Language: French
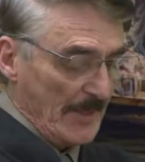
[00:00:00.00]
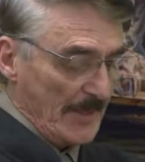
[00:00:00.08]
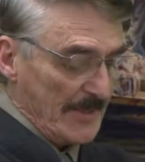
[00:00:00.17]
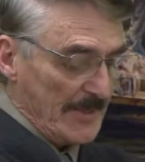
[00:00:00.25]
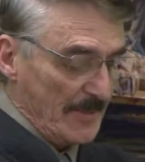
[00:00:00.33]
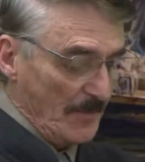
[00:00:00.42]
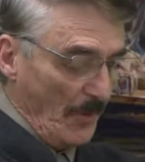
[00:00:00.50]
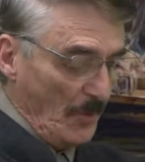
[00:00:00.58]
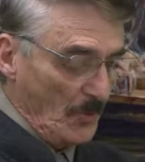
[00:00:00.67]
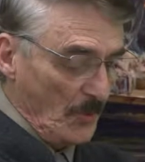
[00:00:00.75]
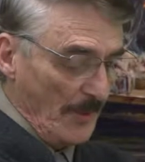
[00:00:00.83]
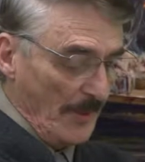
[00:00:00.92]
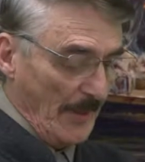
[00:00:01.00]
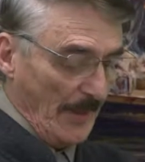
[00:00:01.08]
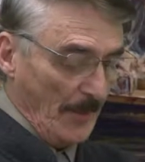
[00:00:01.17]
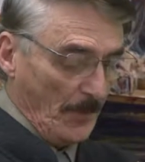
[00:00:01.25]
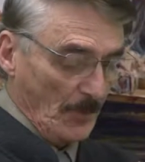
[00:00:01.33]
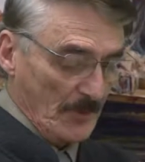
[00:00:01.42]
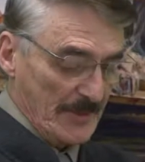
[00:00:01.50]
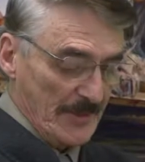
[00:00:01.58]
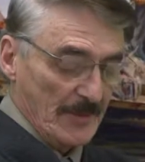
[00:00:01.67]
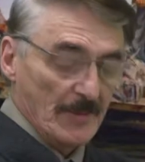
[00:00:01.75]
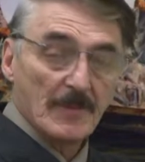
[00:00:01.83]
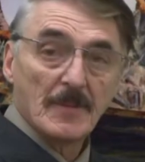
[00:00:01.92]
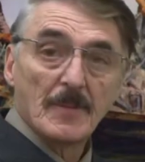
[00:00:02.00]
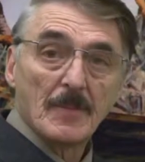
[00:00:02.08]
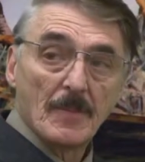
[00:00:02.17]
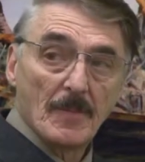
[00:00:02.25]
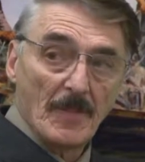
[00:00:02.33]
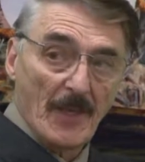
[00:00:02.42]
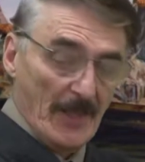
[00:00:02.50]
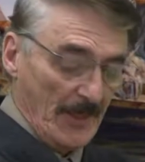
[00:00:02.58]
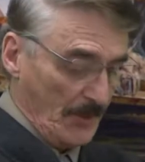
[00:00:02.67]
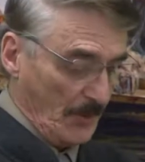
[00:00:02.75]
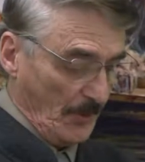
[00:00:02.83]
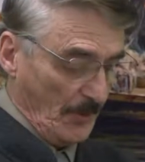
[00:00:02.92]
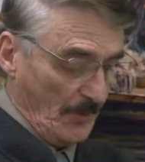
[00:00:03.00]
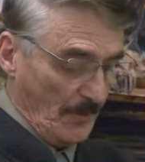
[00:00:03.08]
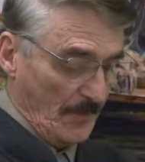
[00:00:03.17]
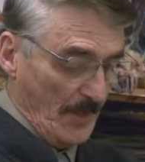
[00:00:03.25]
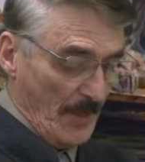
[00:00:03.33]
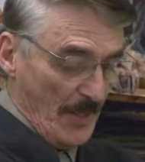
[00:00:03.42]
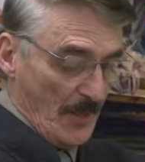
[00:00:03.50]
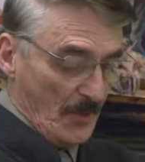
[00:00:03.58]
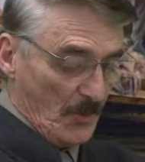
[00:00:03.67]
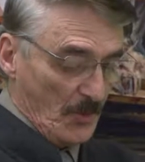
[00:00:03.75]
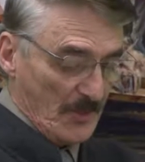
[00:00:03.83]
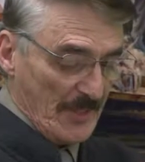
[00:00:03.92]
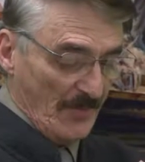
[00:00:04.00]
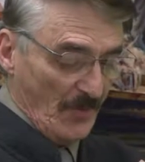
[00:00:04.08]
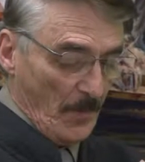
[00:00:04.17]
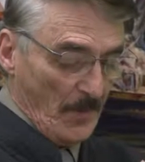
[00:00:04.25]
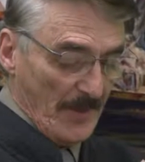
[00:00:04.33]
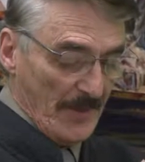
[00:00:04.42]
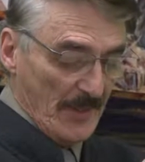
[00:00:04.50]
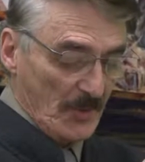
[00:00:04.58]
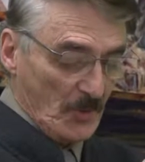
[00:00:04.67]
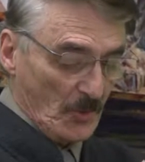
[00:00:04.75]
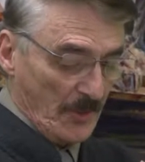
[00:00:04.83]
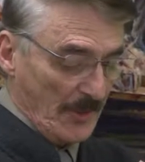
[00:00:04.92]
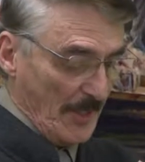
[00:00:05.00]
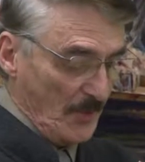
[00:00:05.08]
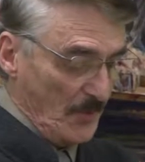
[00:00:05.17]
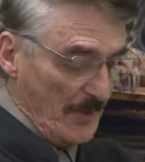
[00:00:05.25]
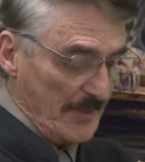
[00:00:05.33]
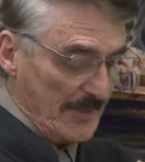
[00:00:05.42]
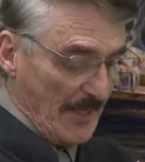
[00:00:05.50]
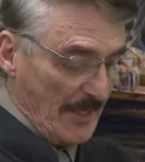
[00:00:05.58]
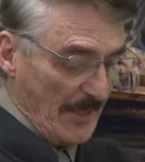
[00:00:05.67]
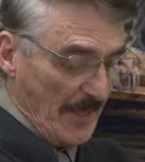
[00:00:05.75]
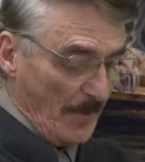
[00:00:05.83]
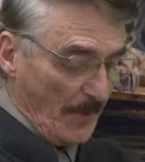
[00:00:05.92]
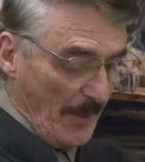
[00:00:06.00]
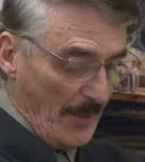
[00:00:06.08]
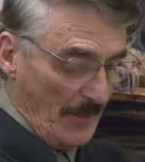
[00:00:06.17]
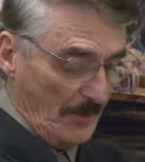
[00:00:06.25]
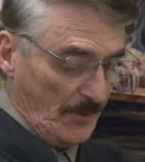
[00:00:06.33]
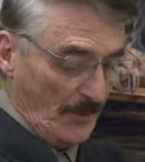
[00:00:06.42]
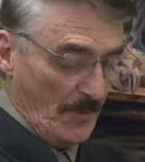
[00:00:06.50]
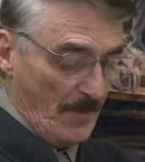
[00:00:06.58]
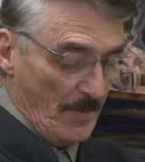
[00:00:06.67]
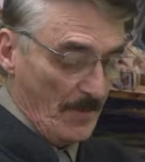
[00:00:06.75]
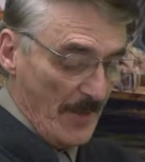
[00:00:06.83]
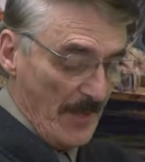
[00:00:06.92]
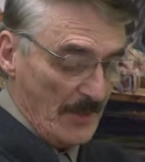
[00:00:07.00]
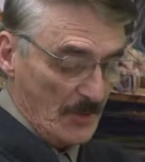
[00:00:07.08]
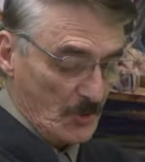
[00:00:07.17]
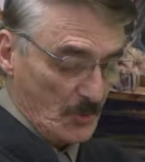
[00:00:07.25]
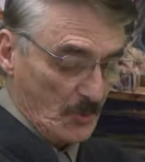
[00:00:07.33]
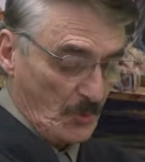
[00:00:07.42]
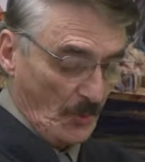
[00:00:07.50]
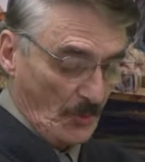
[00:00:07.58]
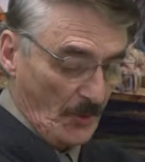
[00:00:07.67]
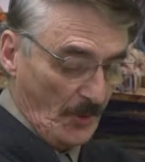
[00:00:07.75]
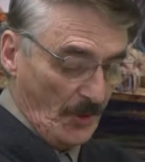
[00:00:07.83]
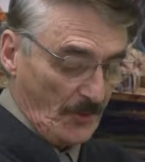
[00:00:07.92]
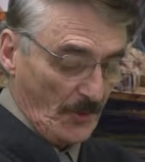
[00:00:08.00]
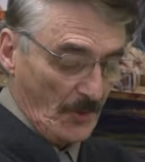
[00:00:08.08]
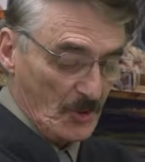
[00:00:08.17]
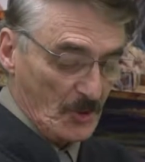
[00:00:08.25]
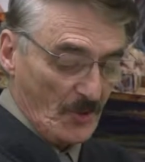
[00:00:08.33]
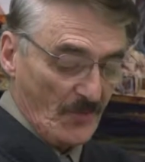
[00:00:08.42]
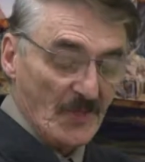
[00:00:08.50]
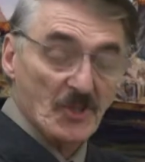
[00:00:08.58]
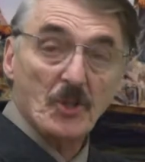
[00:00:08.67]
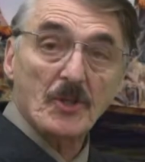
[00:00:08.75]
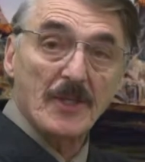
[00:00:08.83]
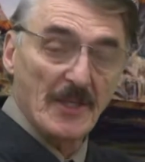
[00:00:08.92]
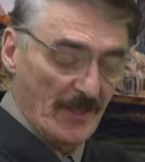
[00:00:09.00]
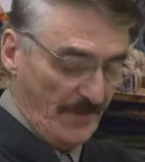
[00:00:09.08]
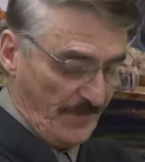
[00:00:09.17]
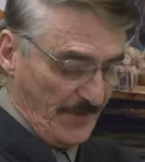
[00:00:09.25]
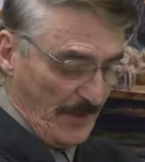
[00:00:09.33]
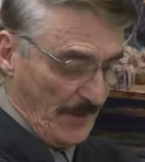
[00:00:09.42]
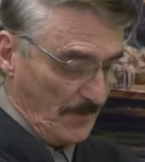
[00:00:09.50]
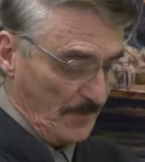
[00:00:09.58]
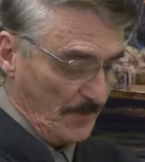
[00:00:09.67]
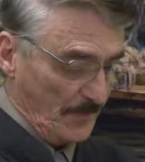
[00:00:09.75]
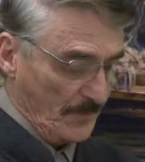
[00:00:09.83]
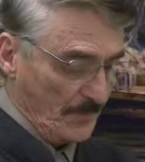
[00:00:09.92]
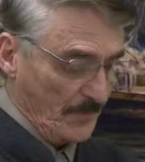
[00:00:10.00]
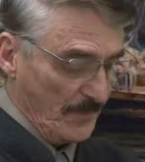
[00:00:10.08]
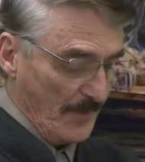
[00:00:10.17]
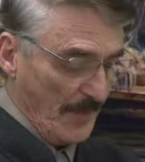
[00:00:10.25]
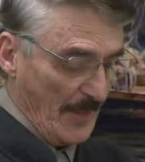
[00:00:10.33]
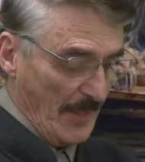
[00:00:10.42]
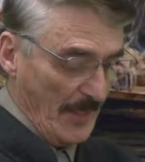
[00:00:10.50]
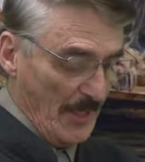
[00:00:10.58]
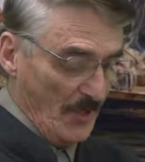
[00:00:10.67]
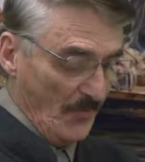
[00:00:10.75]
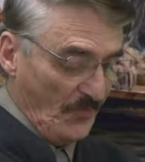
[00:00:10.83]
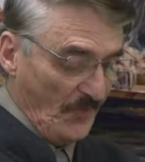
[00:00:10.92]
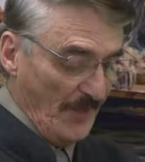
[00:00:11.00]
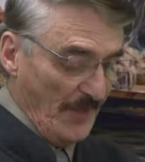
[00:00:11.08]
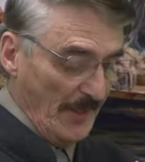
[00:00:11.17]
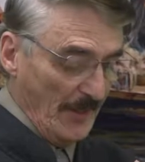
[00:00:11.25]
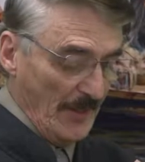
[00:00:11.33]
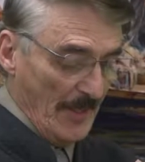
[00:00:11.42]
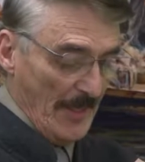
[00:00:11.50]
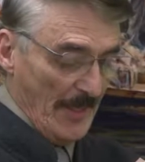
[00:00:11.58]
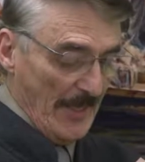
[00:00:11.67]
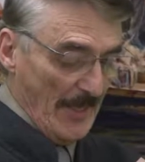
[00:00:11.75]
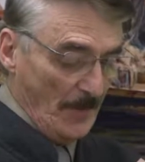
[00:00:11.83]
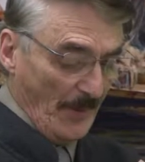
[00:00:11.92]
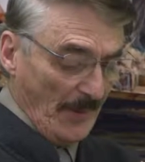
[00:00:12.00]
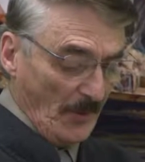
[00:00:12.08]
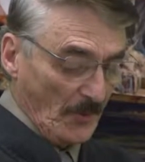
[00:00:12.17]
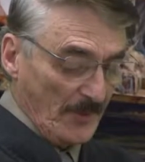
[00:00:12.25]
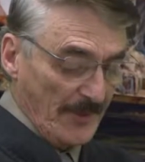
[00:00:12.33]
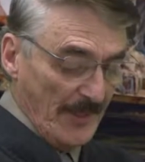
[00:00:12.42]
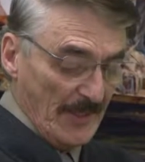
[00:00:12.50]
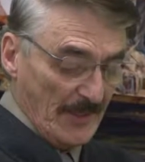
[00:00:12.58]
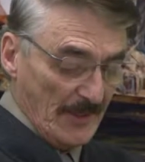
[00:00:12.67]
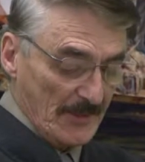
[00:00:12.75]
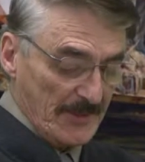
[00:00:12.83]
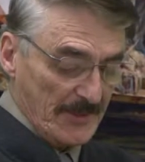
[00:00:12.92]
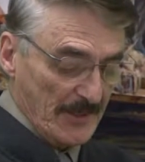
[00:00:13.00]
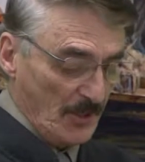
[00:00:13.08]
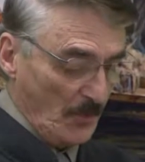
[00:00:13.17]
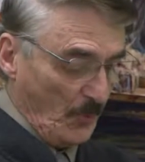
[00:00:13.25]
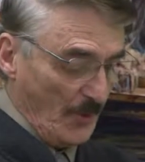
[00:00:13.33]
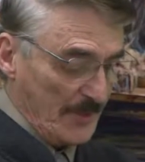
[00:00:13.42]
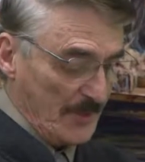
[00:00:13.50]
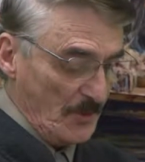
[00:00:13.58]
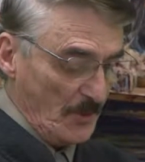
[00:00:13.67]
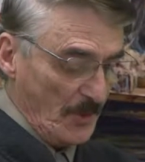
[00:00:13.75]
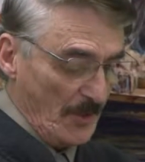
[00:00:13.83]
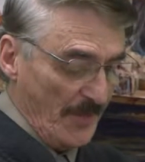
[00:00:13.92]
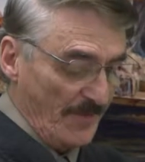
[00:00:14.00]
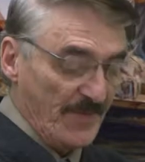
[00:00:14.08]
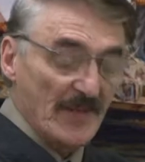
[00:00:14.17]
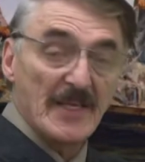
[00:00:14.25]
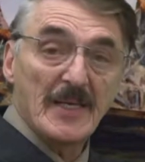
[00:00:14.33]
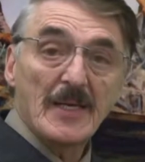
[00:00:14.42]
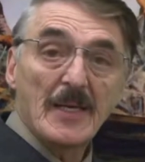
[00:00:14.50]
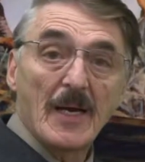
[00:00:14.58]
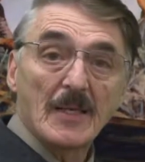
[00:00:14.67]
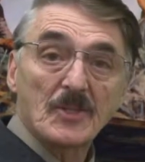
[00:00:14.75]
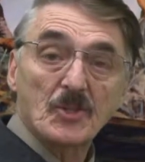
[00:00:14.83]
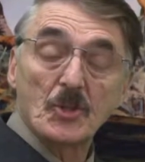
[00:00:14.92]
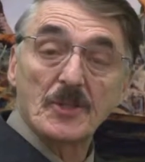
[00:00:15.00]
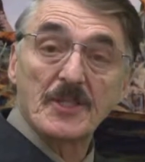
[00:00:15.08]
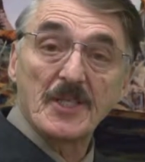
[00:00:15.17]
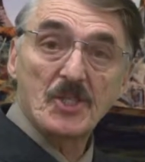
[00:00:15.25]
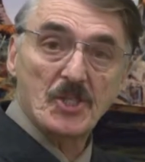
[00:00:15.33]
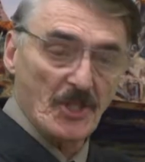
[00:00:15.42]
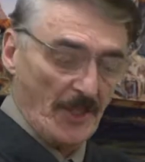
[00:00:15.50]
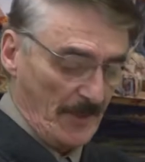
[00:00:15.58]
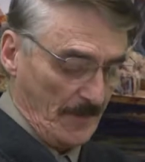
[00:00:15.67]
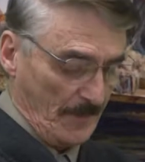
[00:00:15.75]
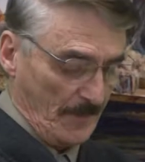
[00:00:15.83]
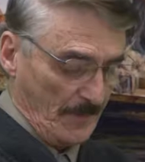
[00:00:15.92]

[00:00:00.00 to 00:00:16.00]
Simon lui répondit, Maître, nous avons peiné toute la nuit sans rien prendre, mais sous ton ordre, je vais jeter les filets. Ils le firent, ils prirent une telle quantité de poissons que les filets se déchiraient.